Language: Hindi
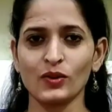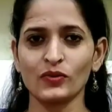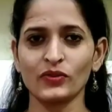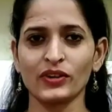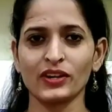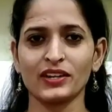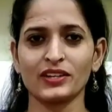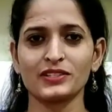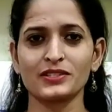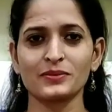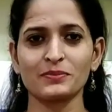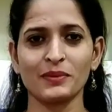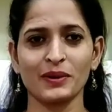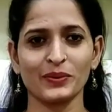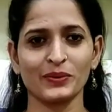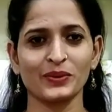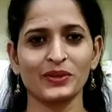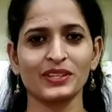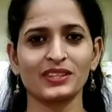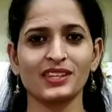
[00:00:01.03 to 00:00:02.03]
फ्रेंड्स मैं
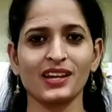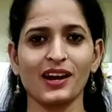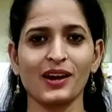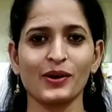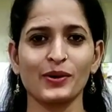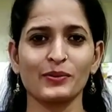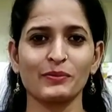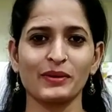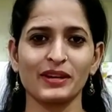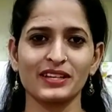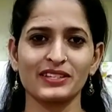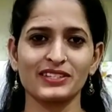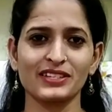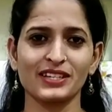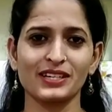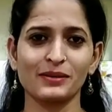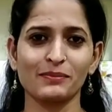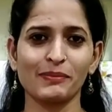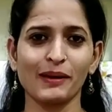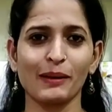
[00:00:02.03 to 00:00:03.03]
अंकिता और मेरे चैनल
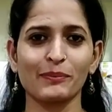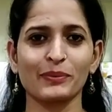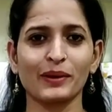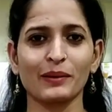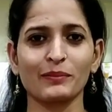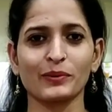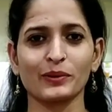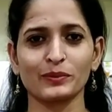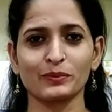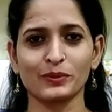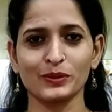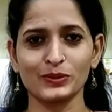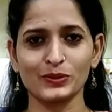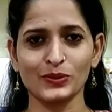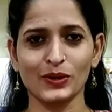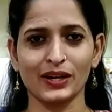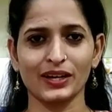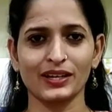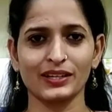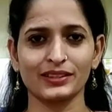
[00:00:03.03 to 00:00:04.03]
पे आपका बहुत बहुत
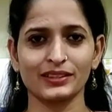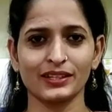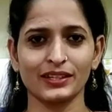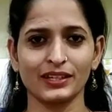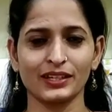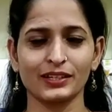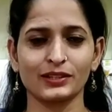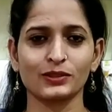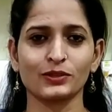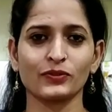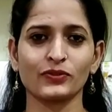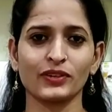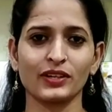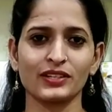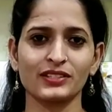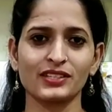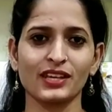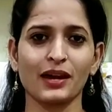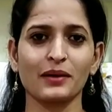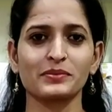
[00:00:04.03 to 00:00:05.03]
स्वागत है तो फ्रेंड्स
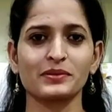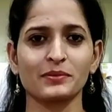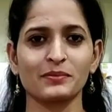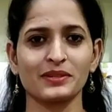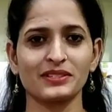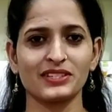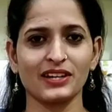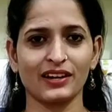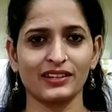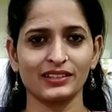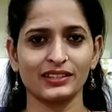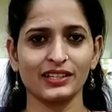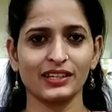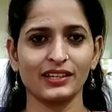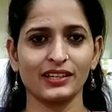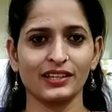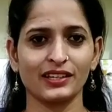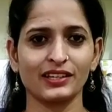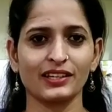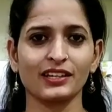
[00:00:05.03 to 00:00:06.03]
आप सभी जानते
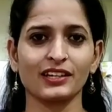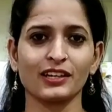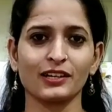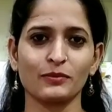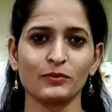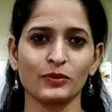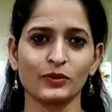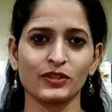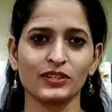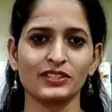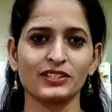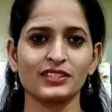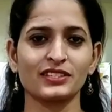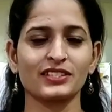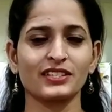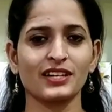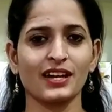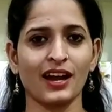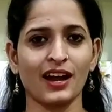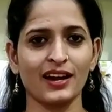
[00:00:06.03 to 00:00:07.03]
हैं कि गर्मियों की सीजन
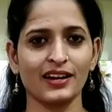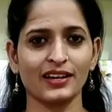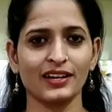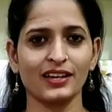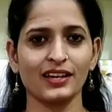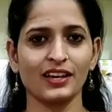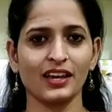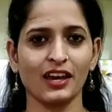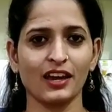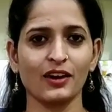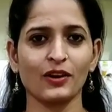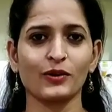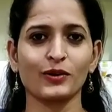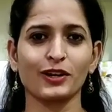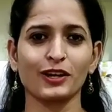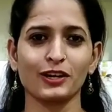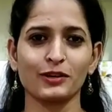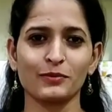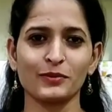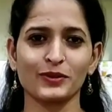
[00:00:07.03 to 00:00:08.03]
आ गई है और
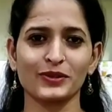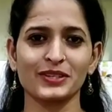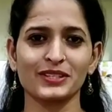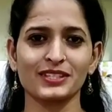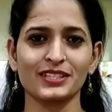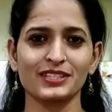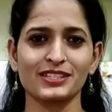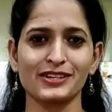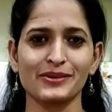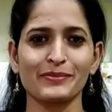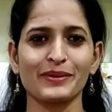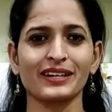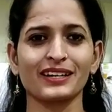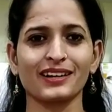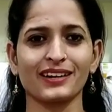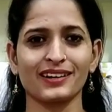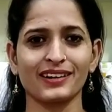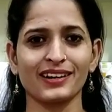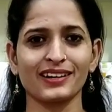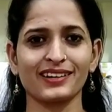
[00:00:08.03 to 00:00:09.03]
गर्मियों की सीजन में
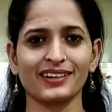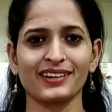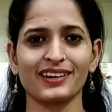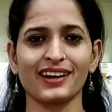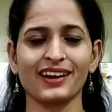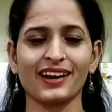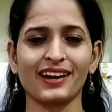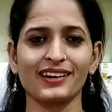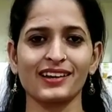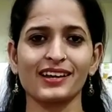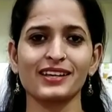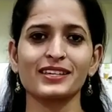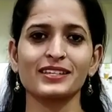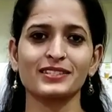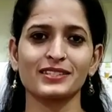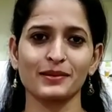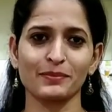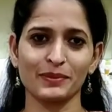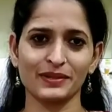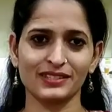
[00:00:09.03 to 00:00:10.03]
ठंडा ठंडा खाना किसे
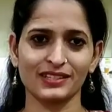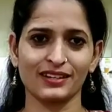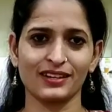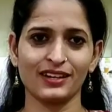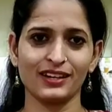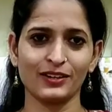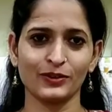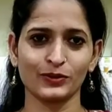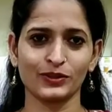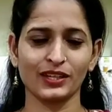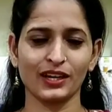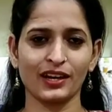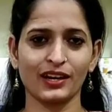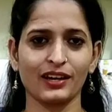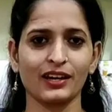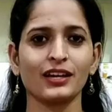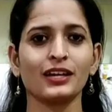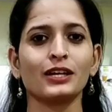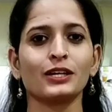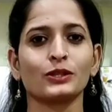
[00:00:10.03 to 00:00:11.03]
पसंद नहीं होता
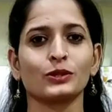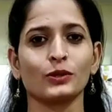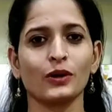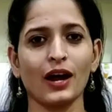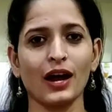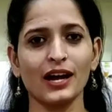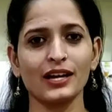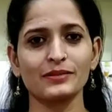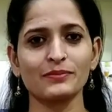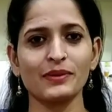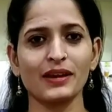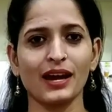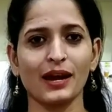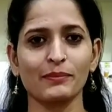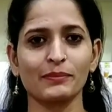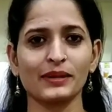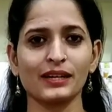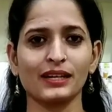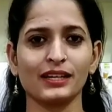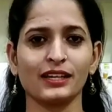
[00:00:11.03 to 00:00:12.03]
है तो आज मैं
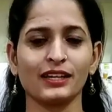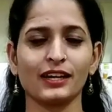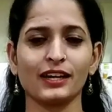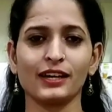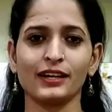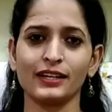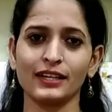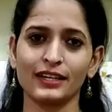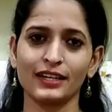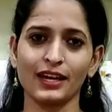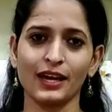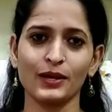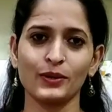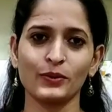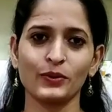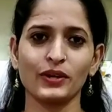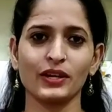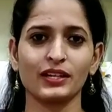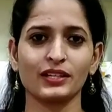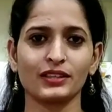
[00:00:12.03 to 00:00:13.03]
आपके लिए लेके आई हूँ
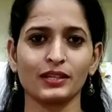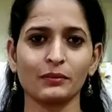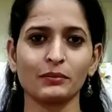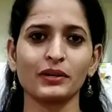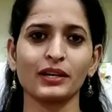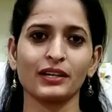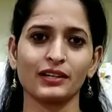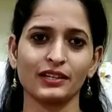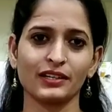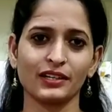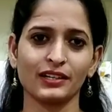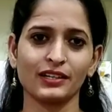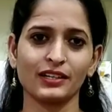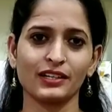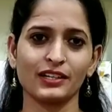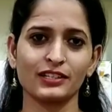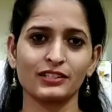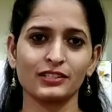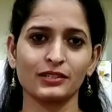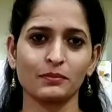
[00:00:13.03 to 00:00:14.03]
एकदम ठंडी ठंडी
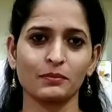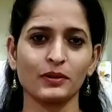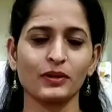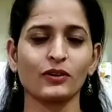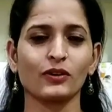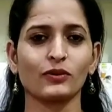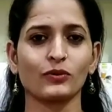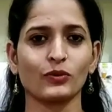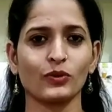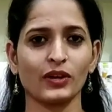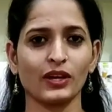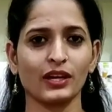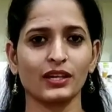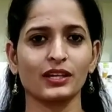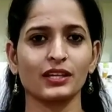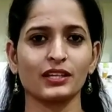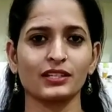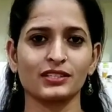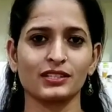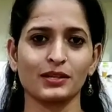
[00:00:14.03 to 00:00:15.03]
रेसिपी और वो है
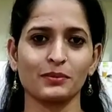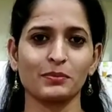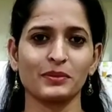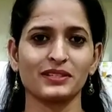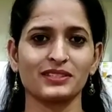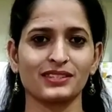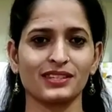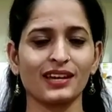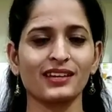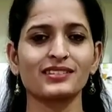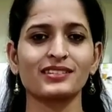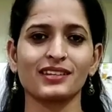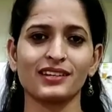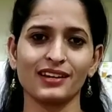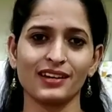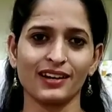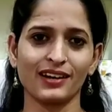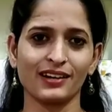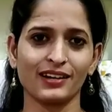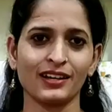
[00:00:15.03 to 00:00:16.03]
केसर पिस्ता
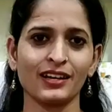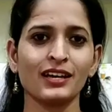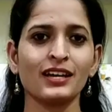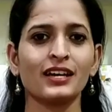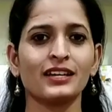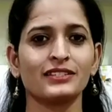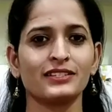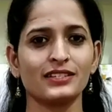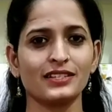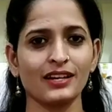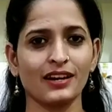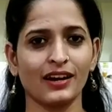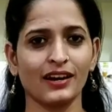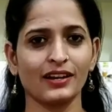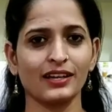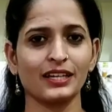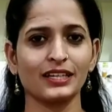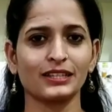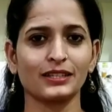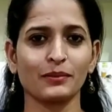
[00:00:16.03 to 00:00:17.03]
श्रीखंड जी हाँ
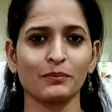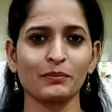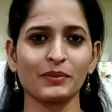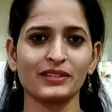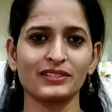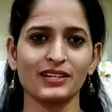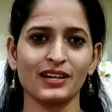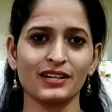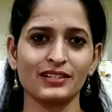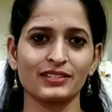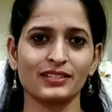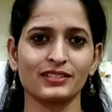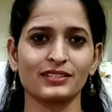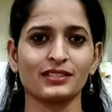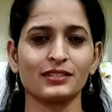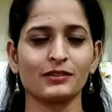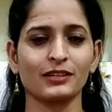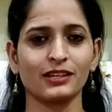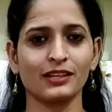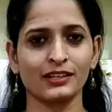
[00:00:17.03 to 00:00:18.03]
एकदम बाजार जैसी
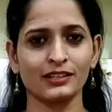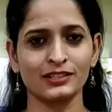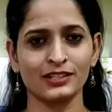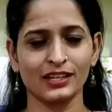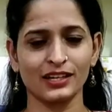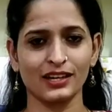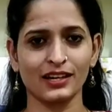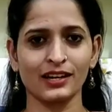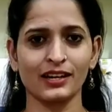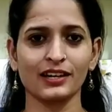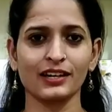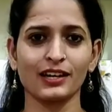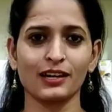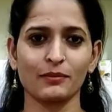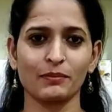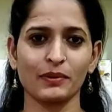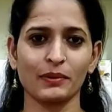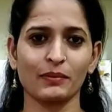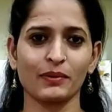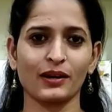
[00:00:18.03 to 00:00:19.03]
श्रीखंड घर
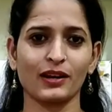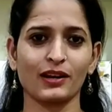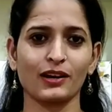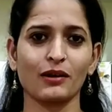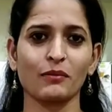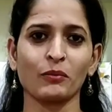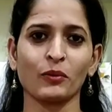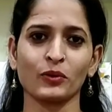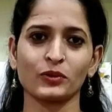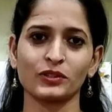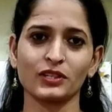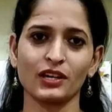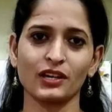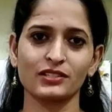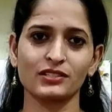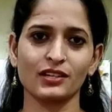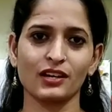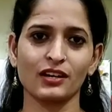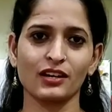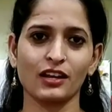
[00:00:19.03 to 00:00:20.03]
पे बनाना बहुत ही
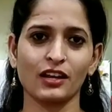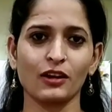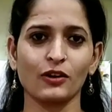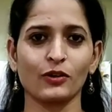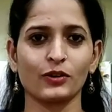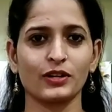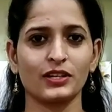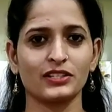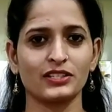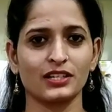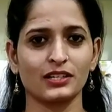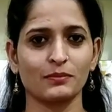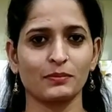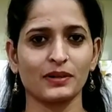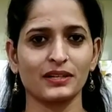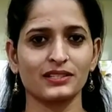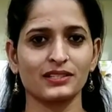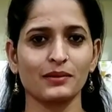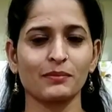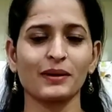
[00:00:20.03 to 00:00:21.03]
आसान है और ये झटपट
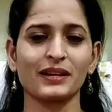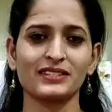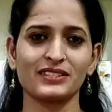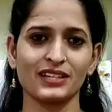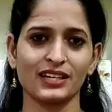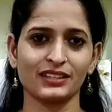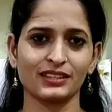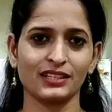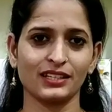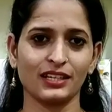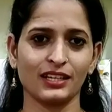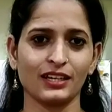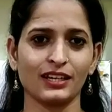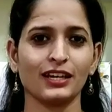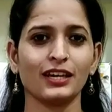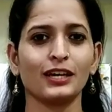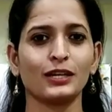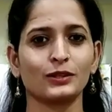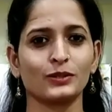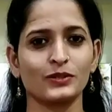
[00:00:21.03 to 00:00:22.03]
से बन जाती है
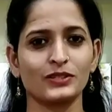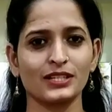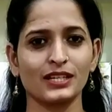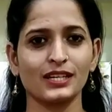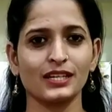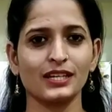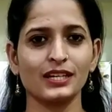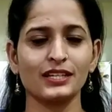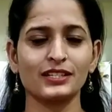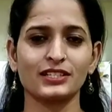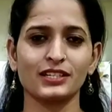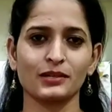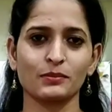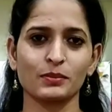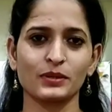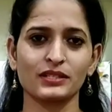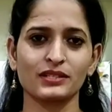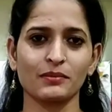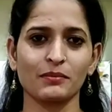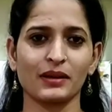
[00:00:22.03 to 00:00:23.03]
तो चलिए
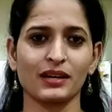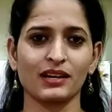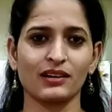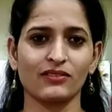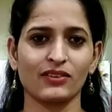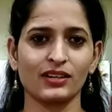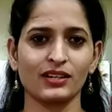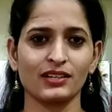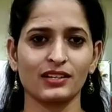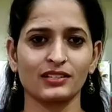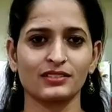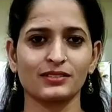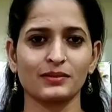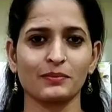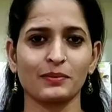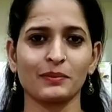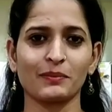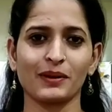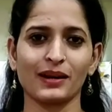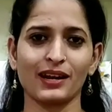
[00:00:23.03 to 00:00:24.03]
झटपट से बनने वाली
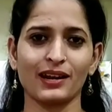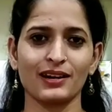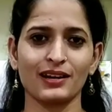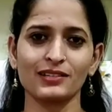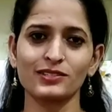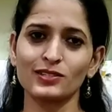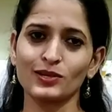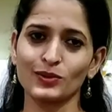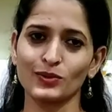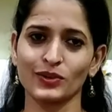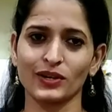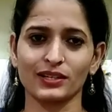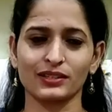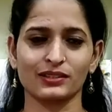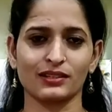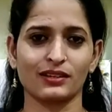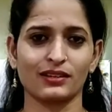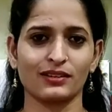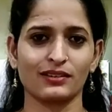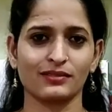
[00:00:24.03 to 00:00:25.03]
रेसिपी बनाना शुरू करते
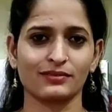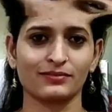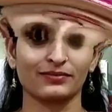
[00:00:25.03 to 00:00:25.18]
हैं